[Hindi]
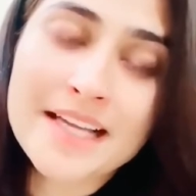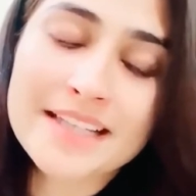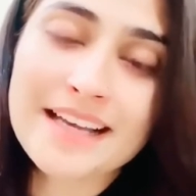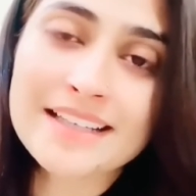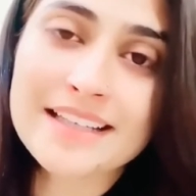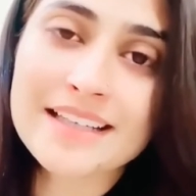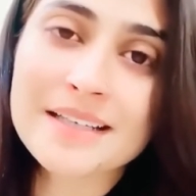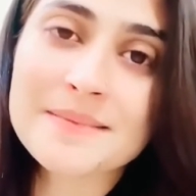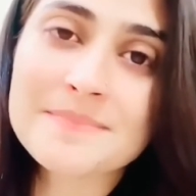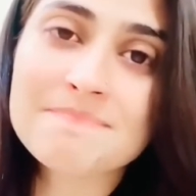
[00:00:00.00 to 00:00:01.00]
ताकि
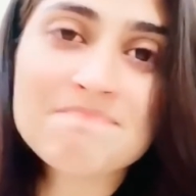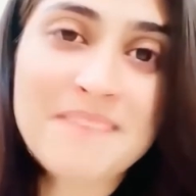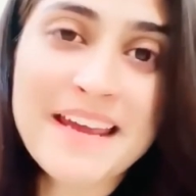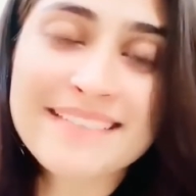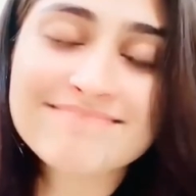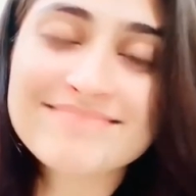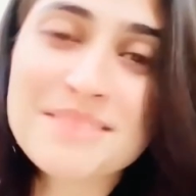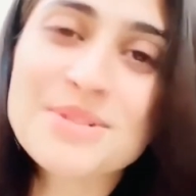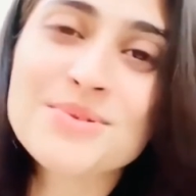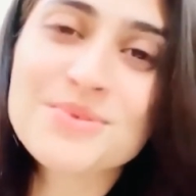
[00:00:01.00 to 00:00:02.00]
मैं
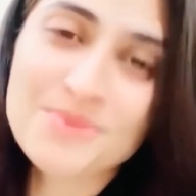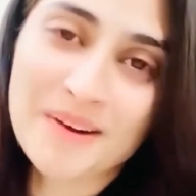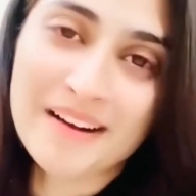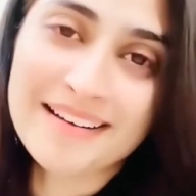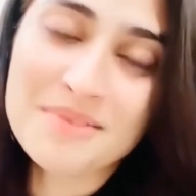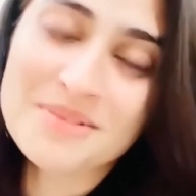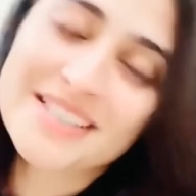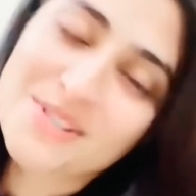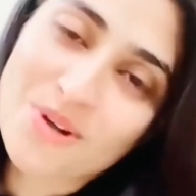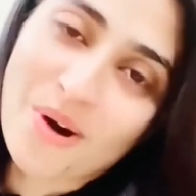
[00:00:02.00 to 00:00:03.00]
कभी टूटूँ ना हमेशा
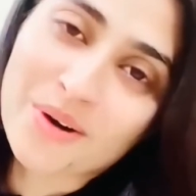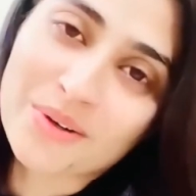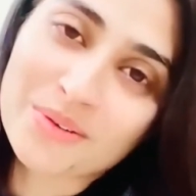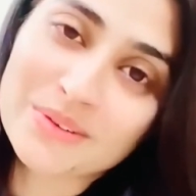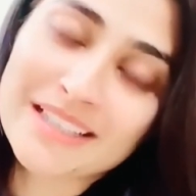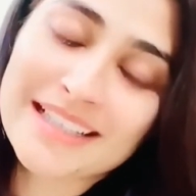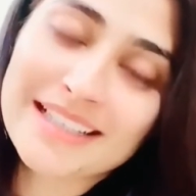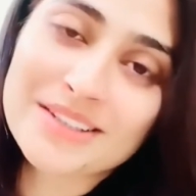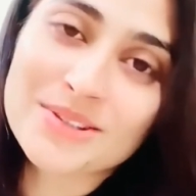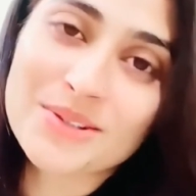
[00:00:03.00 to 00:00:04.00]
स्ट्रांग रहूँ
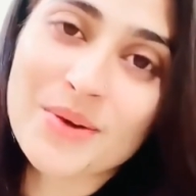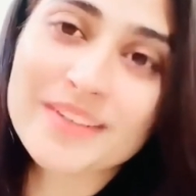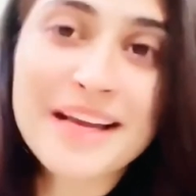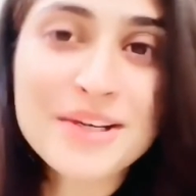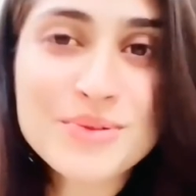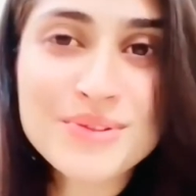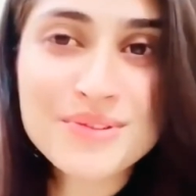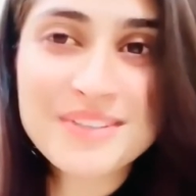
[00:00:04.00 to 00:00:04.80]
सो थैंक यू सो